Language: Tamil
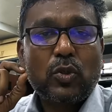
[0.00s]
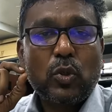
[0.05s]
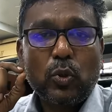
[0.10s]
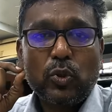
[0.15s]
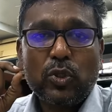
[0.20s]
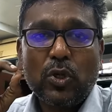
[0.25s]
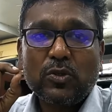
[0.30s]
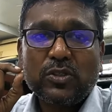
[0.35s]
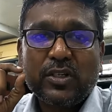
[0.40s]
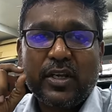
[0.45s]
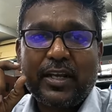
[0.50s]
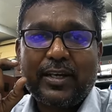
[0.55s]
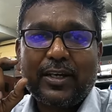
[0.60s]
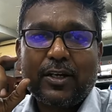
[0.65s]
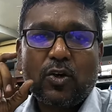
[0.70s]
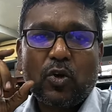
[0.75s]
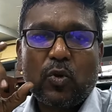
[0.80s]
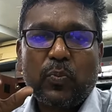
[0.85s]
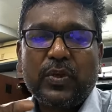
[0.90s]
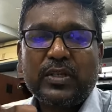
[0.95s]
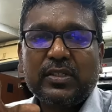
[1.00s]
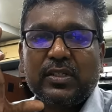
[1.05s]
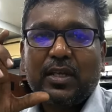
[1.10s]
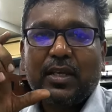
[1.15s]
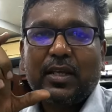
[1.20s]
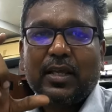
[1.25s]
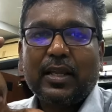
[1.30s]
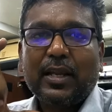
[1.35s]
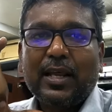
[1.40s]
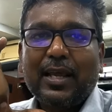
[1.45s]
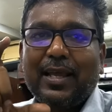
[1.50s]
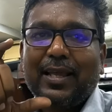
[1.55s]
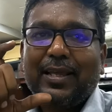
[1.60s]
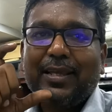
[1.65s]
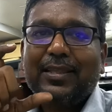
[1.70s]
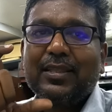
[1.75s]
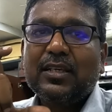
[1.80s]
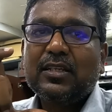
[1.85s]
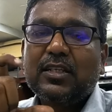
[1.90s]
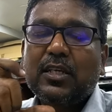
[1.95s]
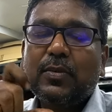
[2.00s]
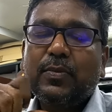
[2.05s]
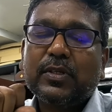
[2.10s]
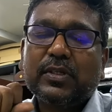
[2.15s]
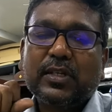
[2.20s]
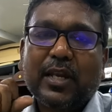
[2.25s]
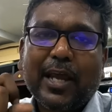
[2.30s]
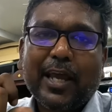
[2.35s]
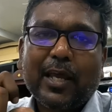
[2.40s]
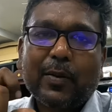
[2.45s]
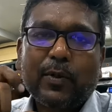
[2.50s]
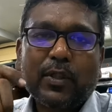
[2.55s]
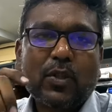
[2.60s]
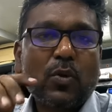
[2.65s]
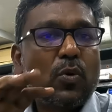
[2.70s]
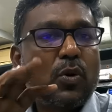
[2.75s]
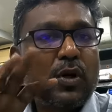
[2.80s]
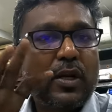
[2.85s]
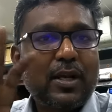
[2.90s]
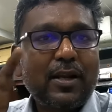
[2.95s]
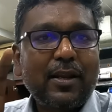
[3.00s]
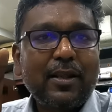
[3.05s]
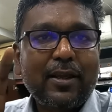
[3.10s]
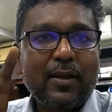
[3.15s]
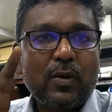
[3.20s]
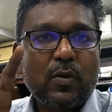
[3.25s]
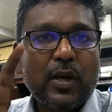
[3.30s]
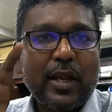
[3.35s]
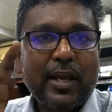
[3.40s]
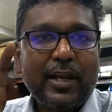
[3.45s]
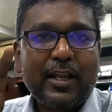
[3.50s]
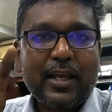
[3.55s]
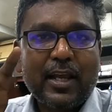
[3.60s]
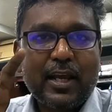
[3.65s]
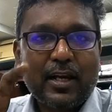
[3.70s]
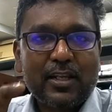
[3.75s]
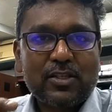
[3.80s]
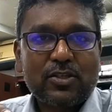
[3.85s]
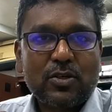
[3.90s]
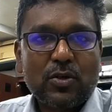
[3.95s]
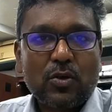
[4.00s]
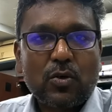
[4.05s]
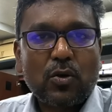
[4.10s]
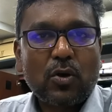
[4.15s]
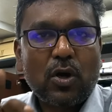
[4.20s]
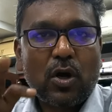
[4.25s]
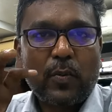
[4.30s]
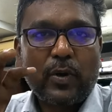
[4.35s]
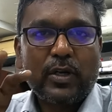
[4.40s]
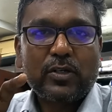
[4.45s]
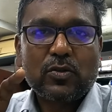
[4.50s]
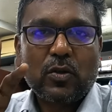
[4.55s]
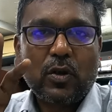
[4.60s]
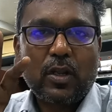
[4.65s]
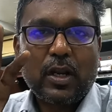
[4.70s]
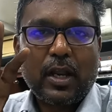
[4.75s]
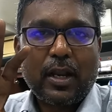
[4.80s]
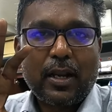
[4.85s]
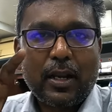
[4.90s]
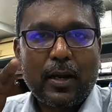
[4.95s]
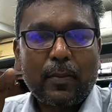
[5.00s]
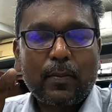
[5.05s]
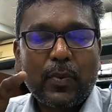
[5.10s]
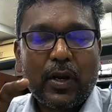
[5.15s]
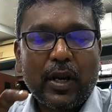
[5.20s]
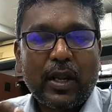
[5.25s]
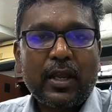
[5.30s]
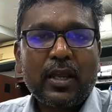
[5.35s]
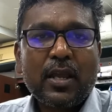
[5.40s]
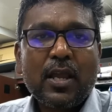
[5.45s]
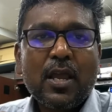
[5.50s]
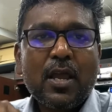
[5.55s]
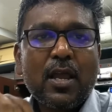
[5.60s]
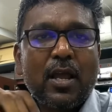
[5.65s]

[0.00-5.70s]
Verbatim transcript: டூ தௌசண்ட் எயிட் ஹண்ட்ரட் ருபீஸ்க்கு இருக்கிற இந்த ஜிபிஎஸ் ட்ராக்கர் பற்றி உங்களுக்கு கிளியர் ஒரு ஐடியா கிடச்சிருக்கும் அப்படின்னு சொல்லி நான் நம்புகிறேன்